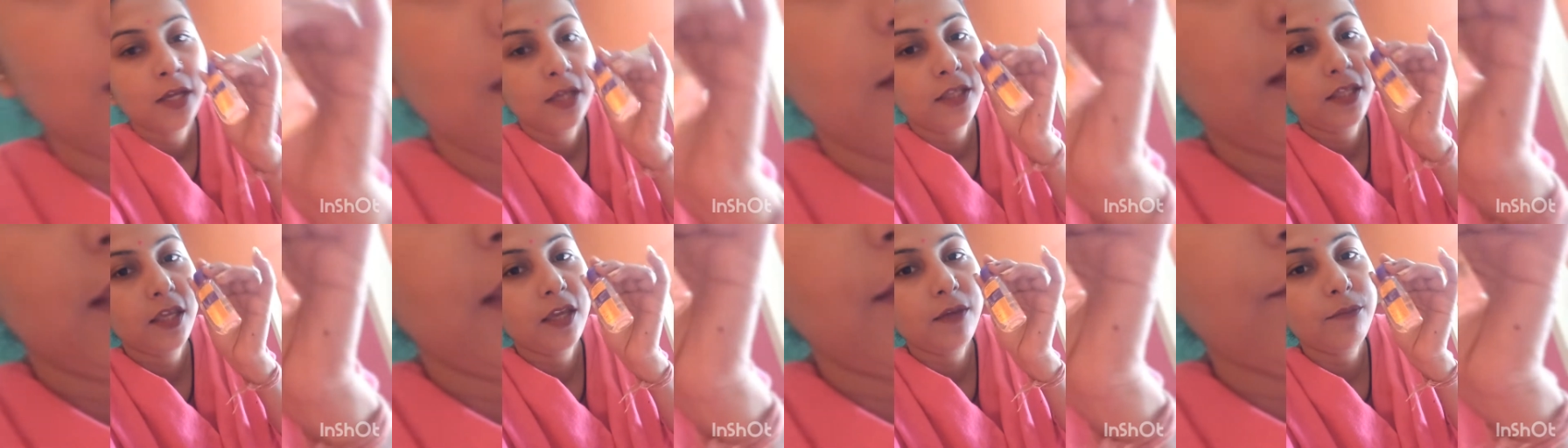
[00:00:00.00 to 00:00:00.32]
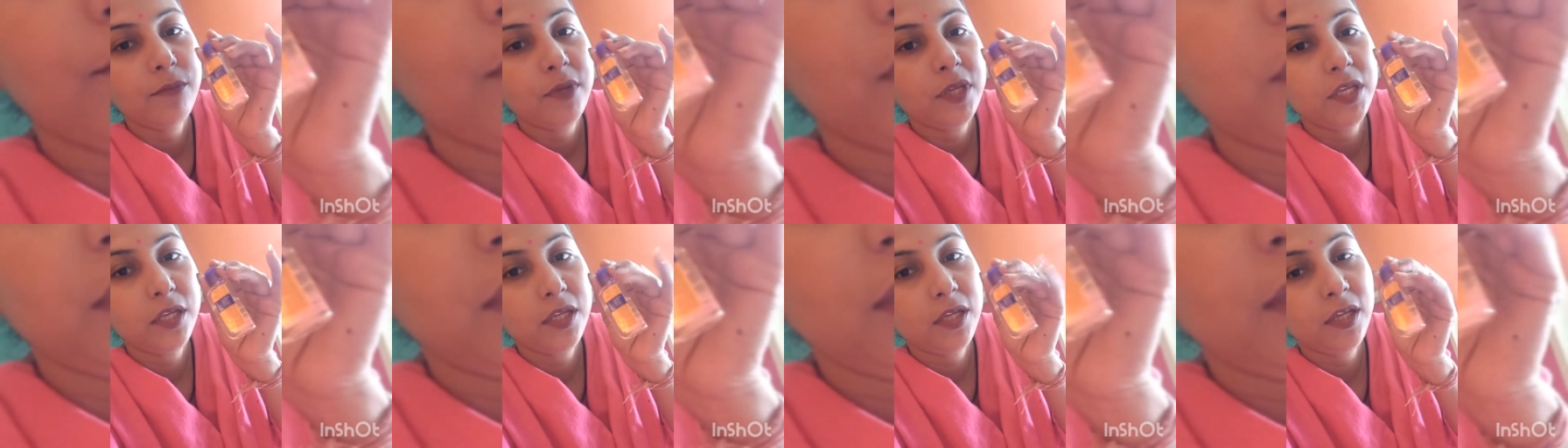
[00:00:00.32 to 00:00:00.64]
ये
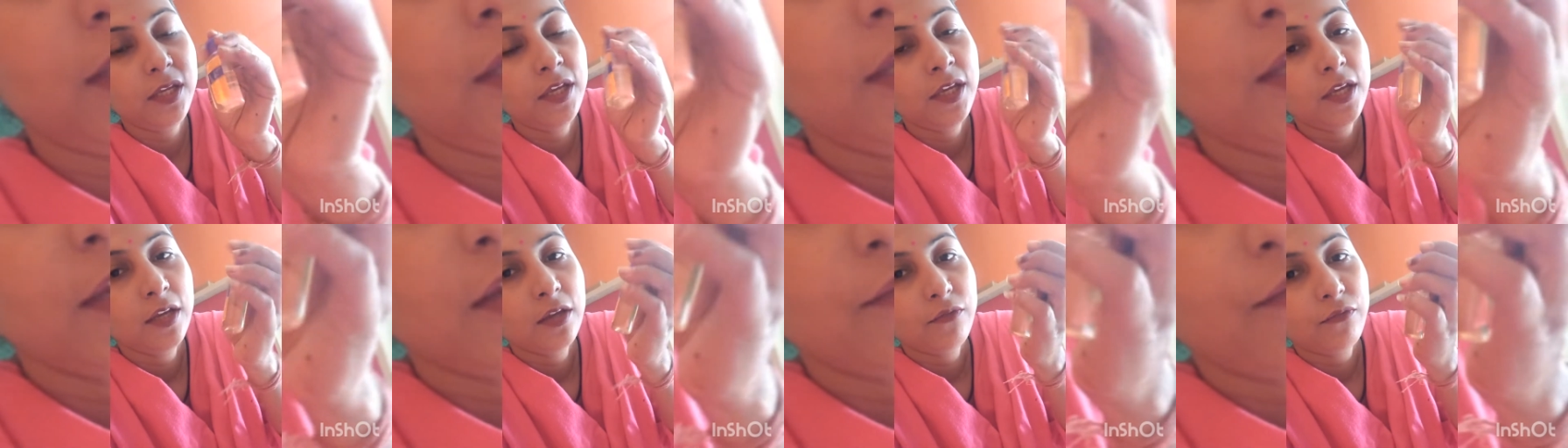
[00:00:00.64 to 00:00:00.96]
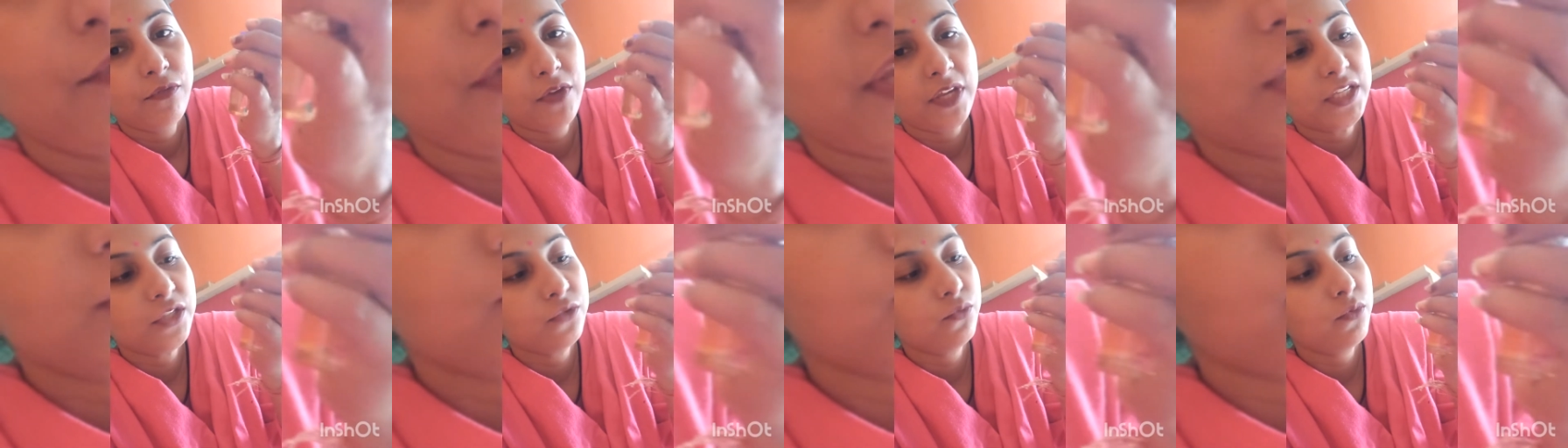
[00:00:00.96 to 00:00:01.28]
मिनी
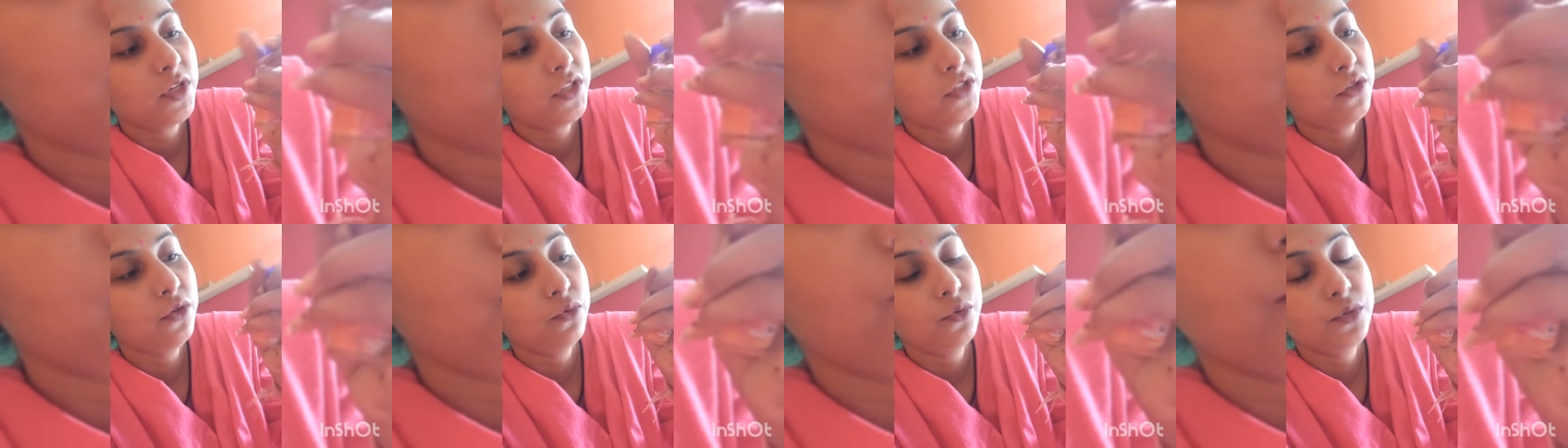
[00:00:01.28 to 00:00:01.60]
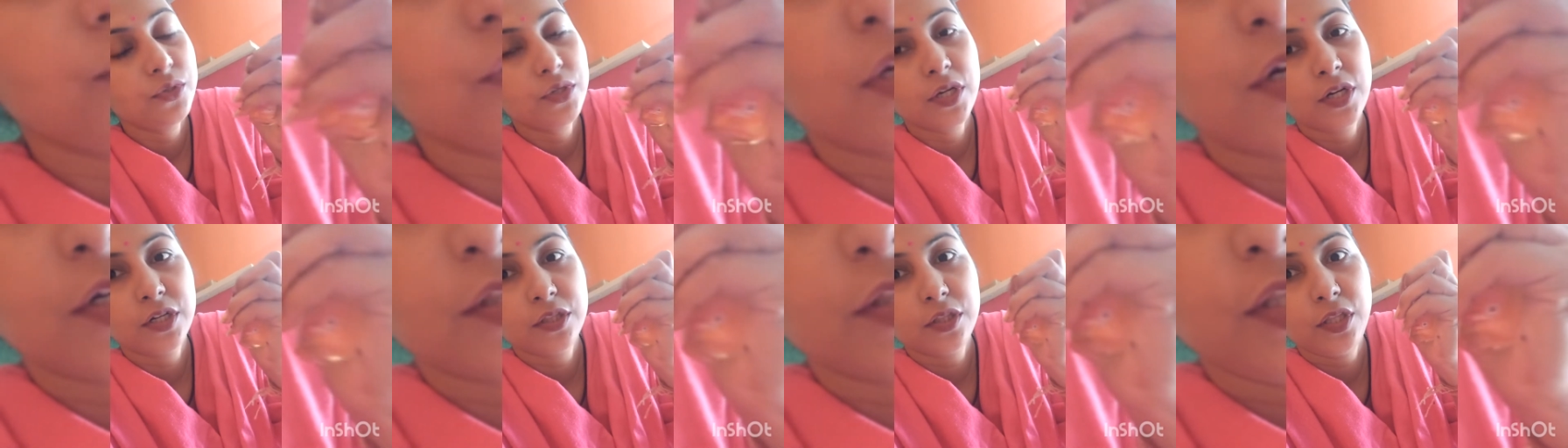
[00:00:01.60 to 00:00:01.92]
फेस वॉश
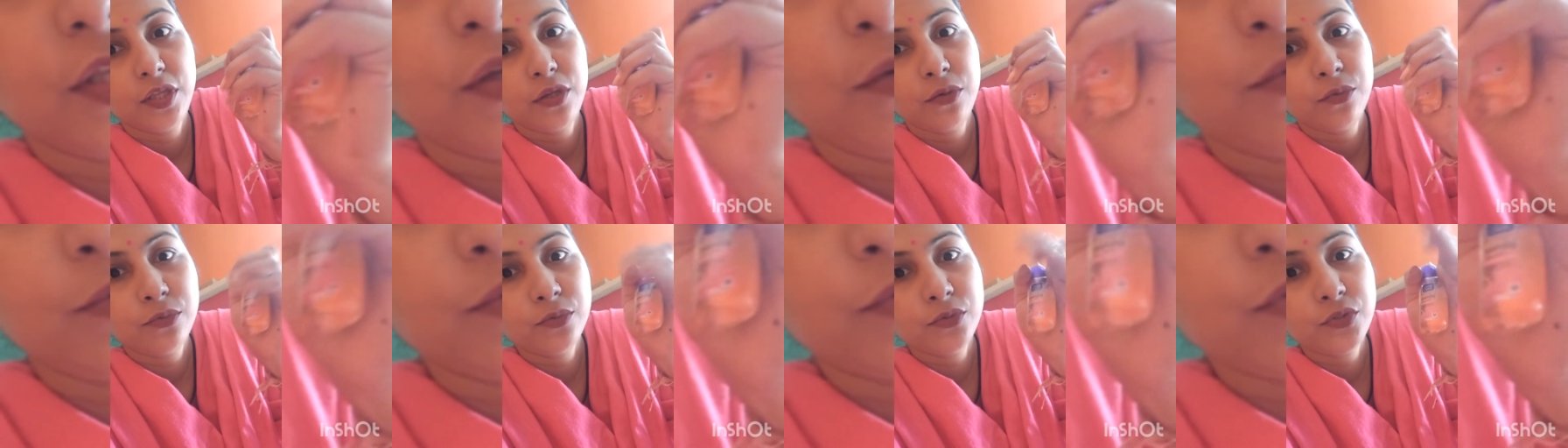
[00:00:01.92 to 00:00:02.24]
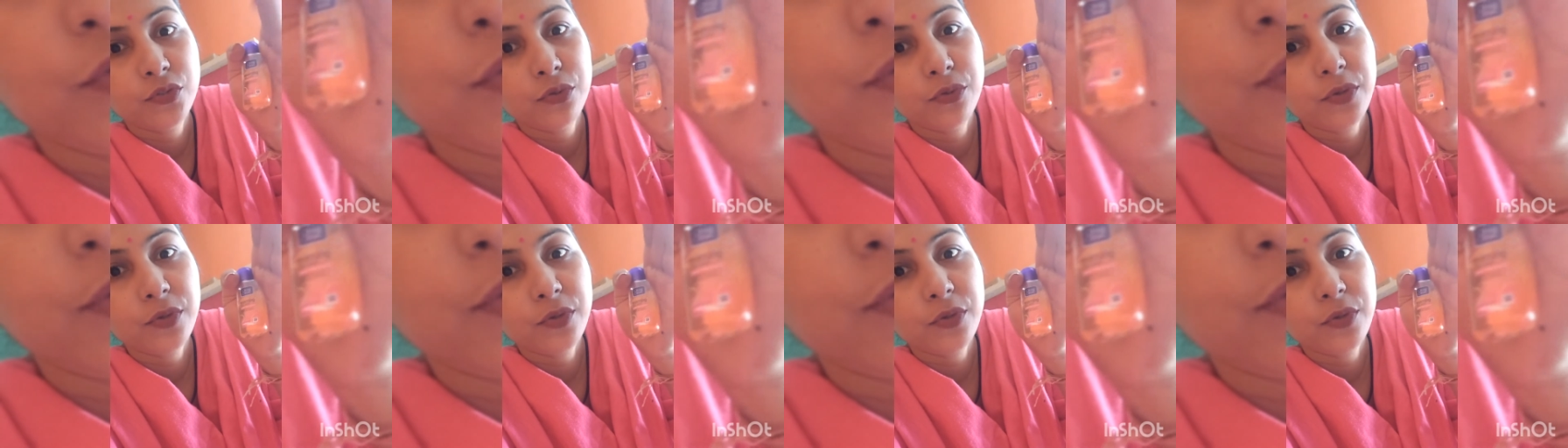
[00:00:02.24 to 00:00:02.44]
यूज करती हूँ जो